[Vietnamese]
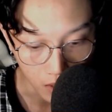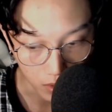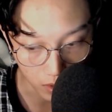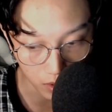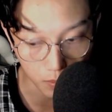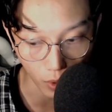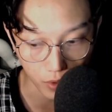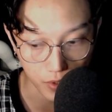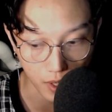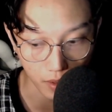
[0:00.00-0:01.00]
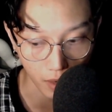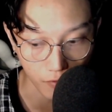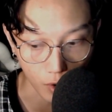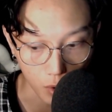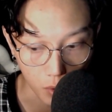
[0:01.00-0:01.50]
Thường mọi người sẽ tập
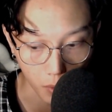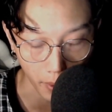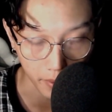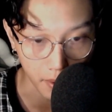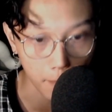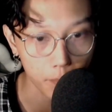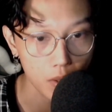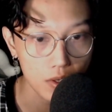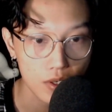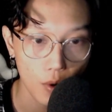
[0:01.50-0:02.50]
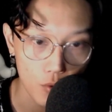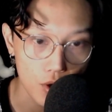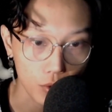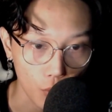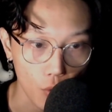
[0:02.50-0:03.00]
vào lúc khoảng 5 đến 6
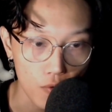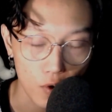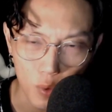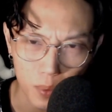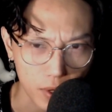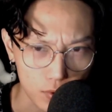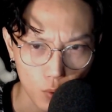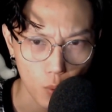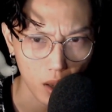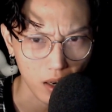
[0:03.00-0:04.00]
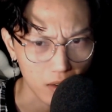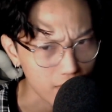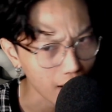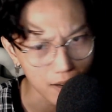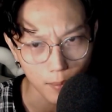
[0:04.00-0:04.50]
giờ tối và lúc này xung quanh là
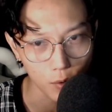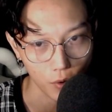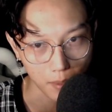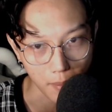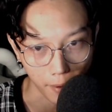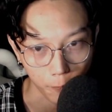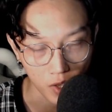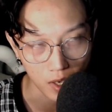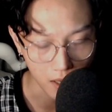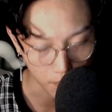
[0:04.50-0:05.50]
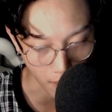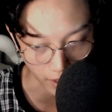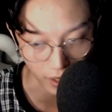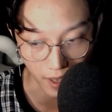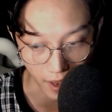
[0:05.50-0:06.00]
vắng lắm rồi các bạn. Bạn
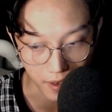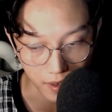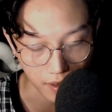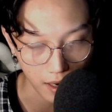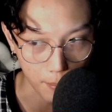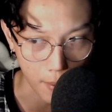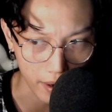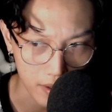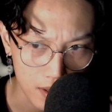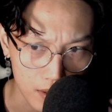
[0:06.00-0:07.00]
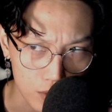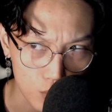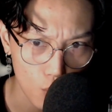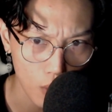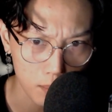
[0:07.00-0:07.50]
này kể á, là bạn nhìn
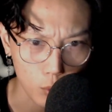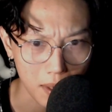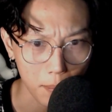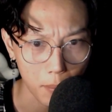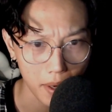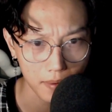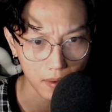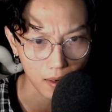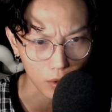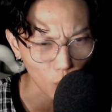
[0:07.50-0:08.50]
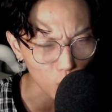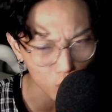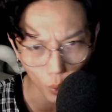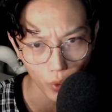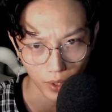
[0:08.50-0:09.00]
xung quanh 100 m á, là tối
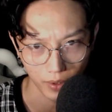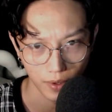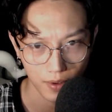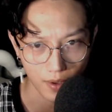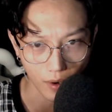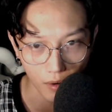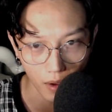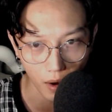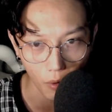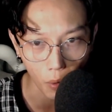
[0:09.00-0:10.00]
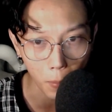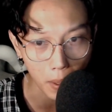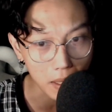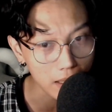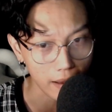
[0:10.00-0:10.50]
thui, chỉ có le lói
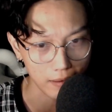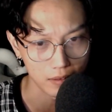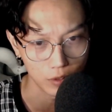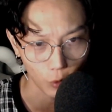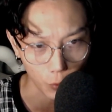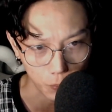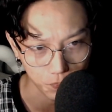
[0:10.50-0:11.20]
mấy cái đèn đường thôi.